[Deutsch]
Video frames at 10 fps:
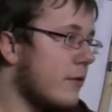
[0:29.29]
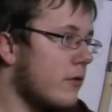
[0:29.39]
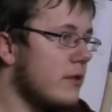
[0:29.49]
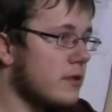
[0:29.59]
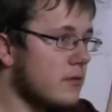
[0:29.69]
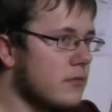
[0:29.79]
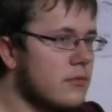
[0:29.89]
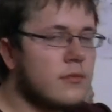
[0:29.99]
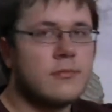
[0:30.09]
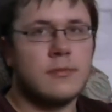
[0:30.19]
9.
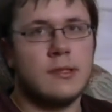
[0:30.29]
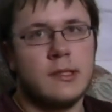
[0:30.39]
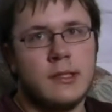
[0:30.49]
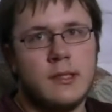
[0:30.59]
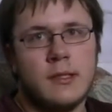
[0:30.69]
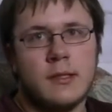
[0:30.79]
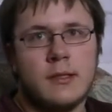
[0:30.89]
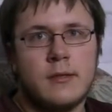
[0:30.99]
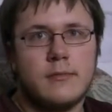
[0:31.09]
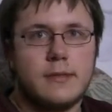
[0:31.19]

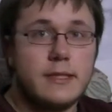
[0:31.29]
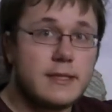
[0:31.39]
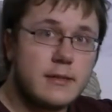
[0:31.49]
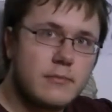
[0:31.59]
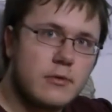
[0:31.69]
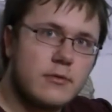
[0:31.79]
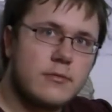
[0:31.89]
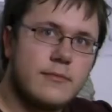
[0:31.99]
Dezember.